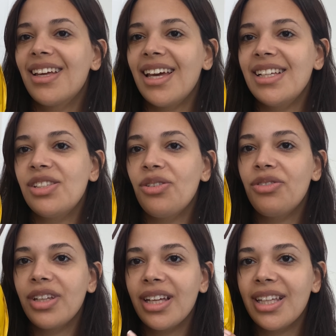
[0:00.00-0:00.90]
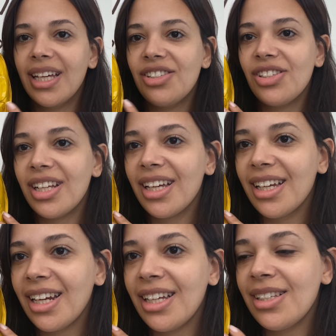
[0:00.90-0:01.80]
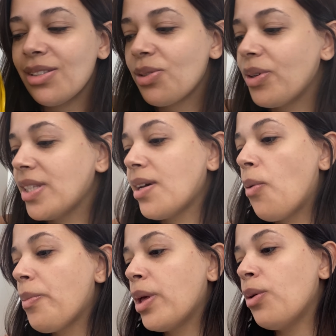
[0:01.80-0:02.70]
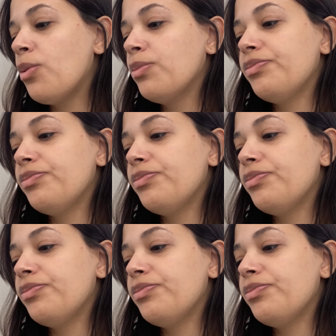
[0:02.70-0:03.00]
Esse eu vim aqui é de negresco, esse é o meu.